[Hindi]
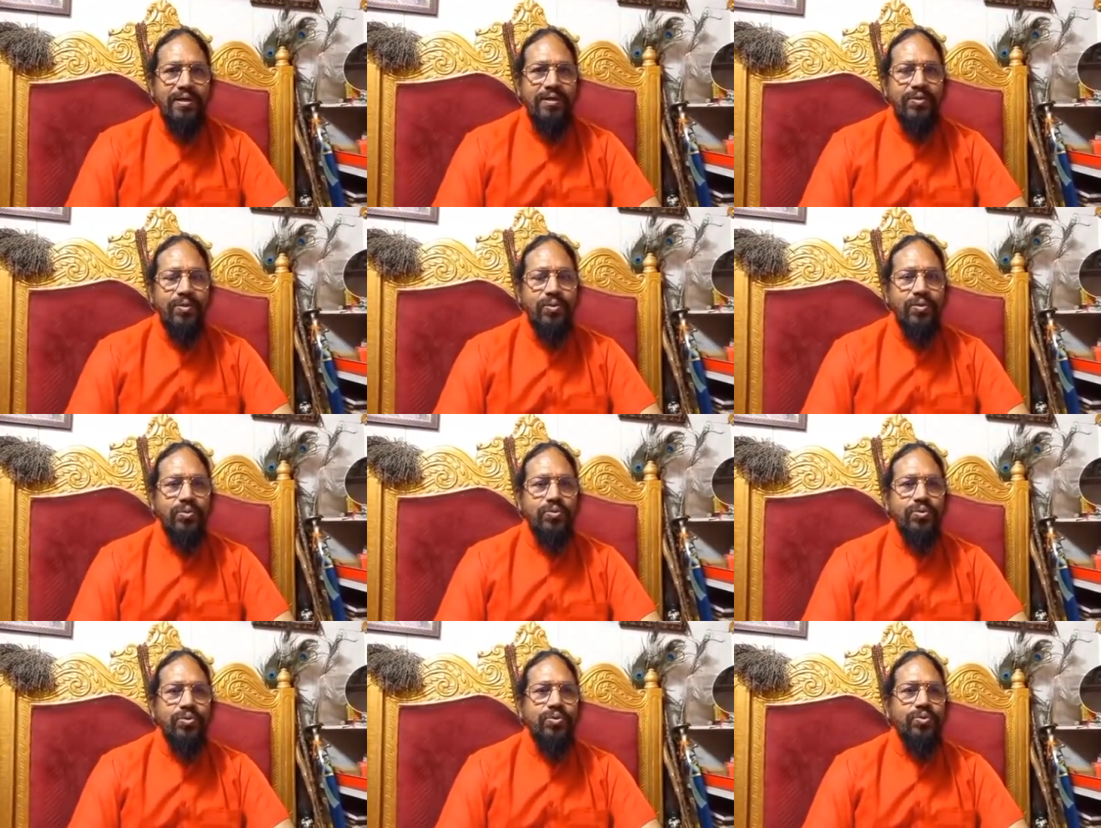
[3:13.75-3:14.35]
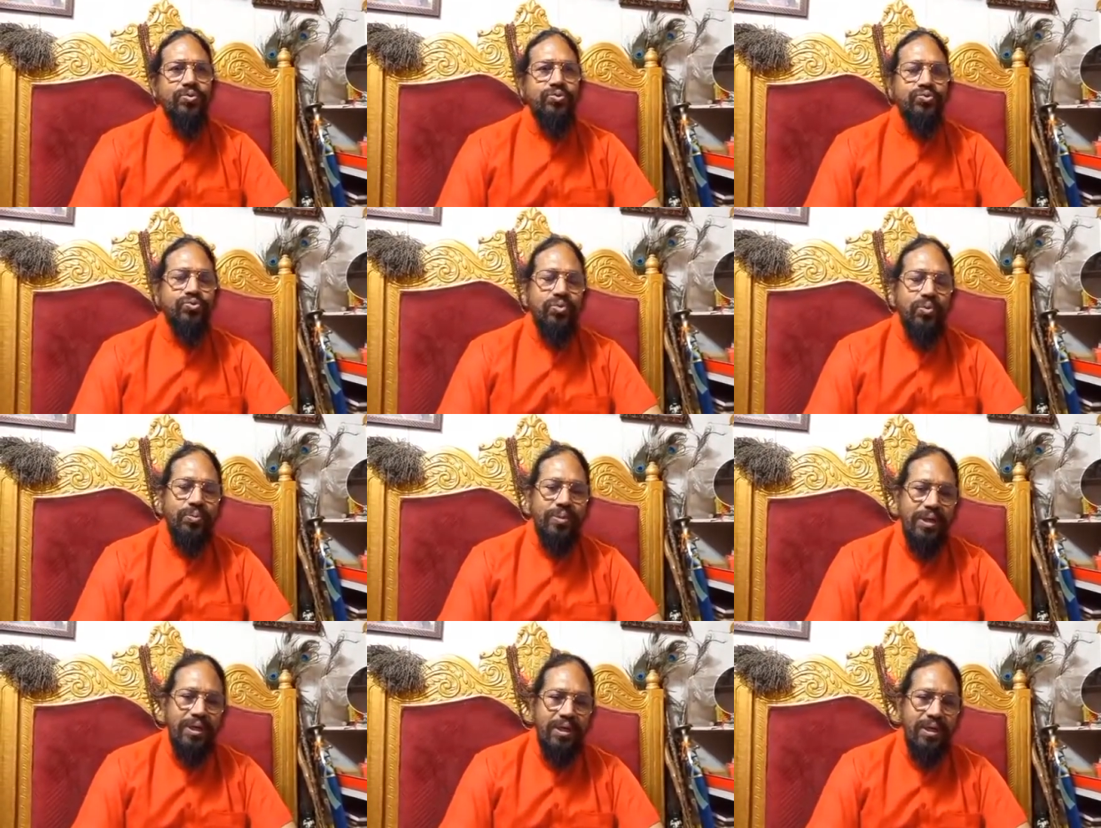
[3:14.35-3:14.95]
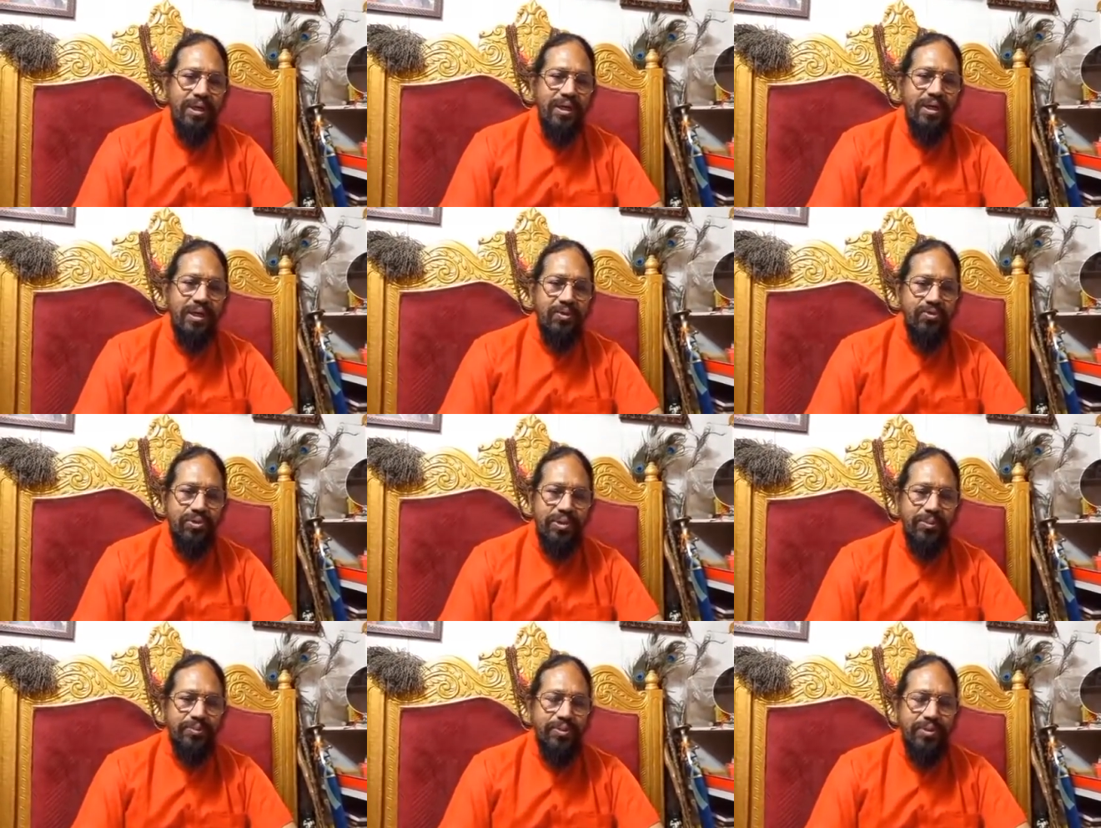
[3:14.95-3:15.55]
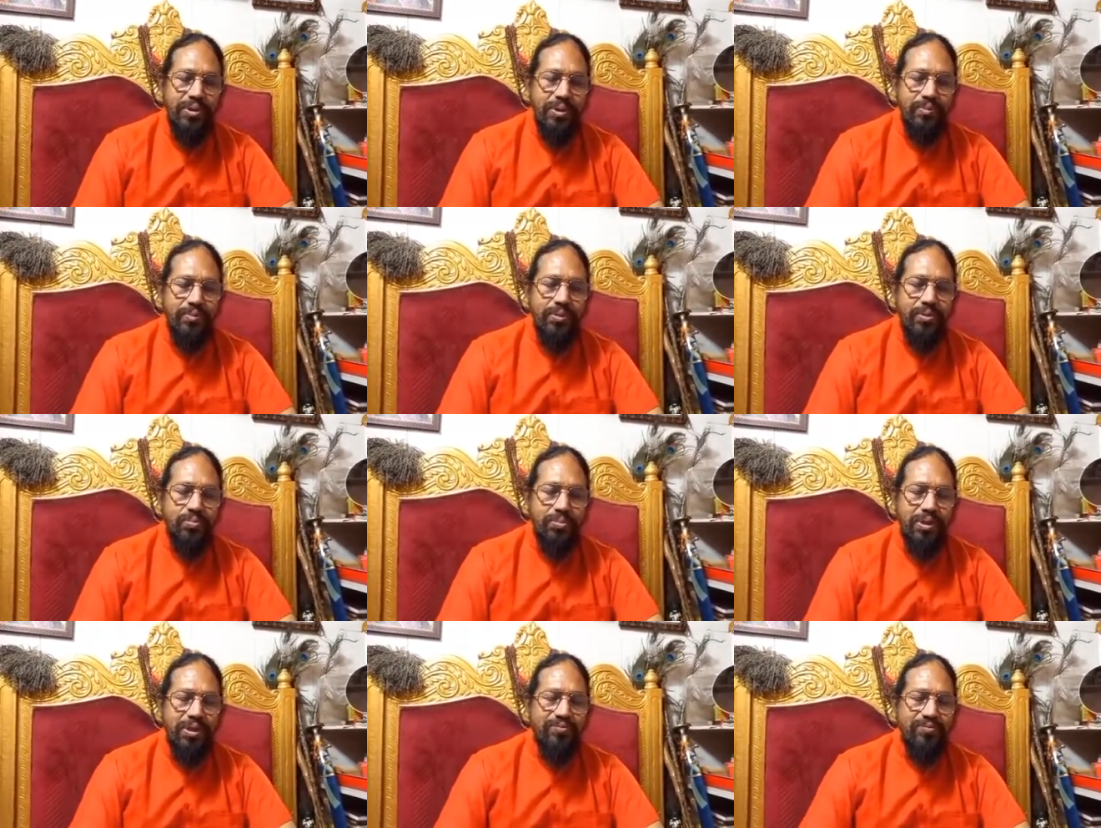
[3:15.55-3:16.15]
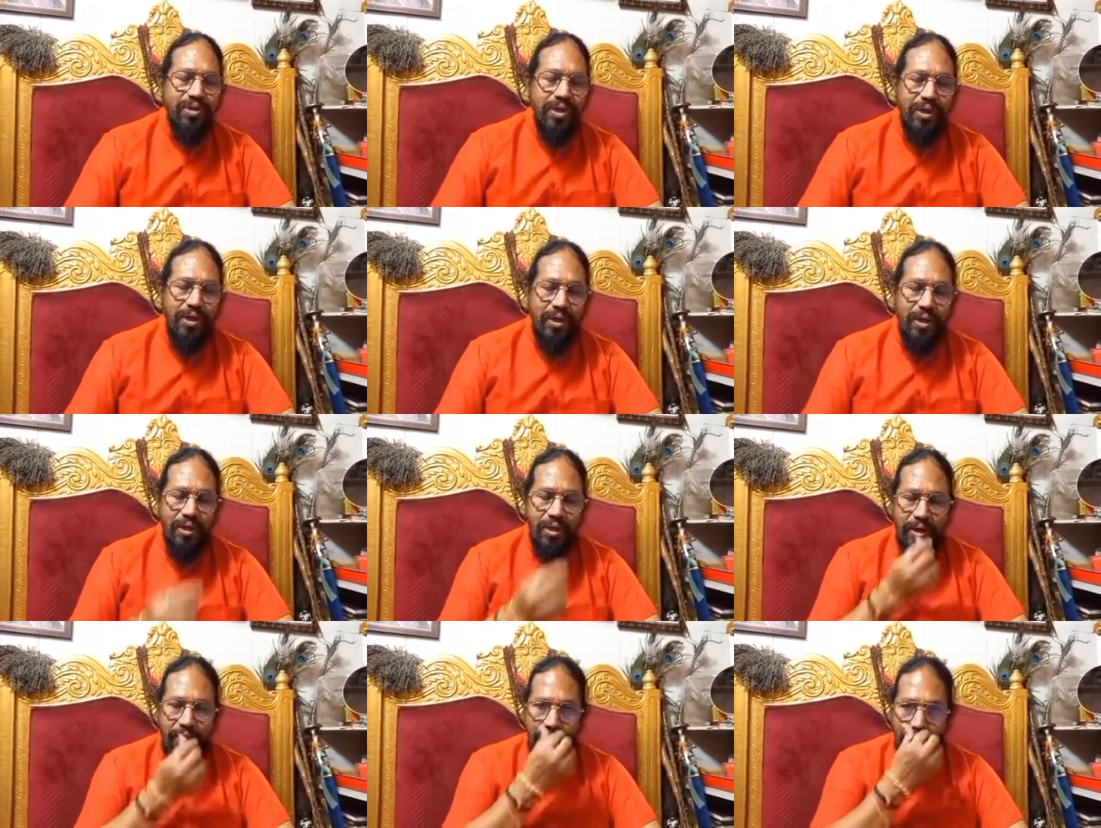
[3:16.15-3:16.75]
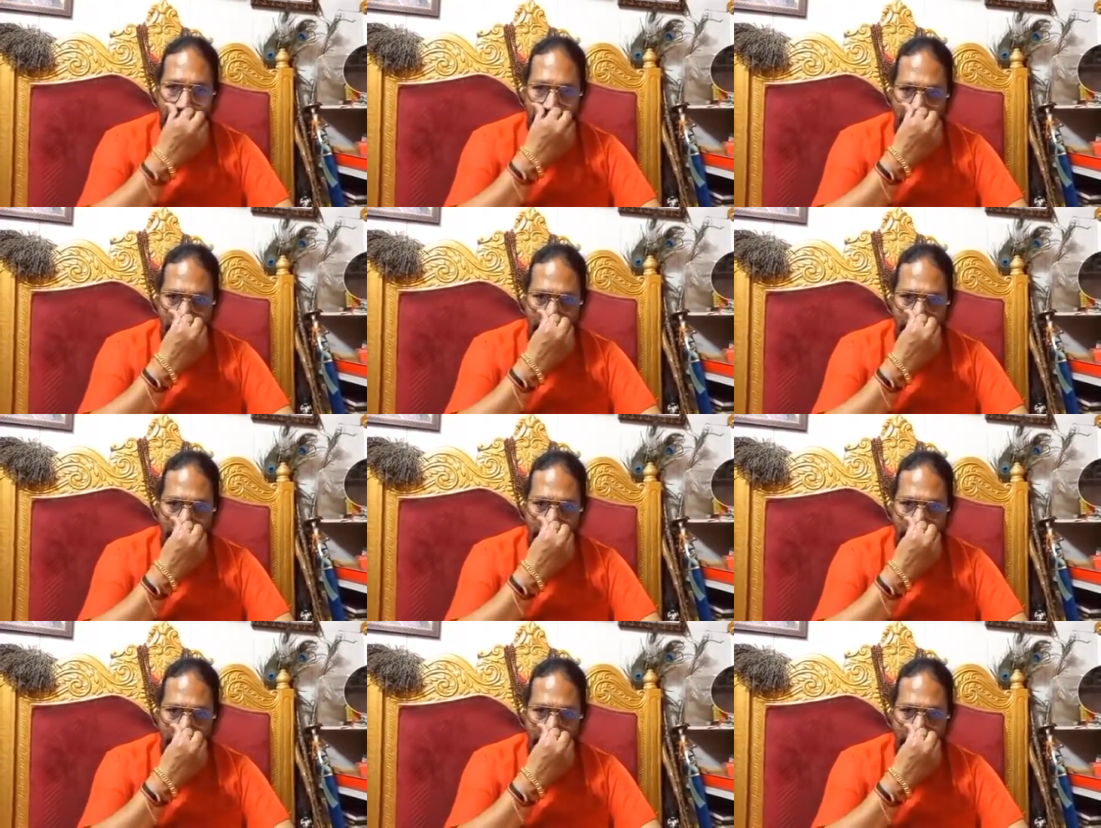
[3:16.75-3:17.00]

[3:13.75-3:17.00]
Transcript: तो वो उसको मनाने के उसके पीछे बहुत बड़ा विज्ञान है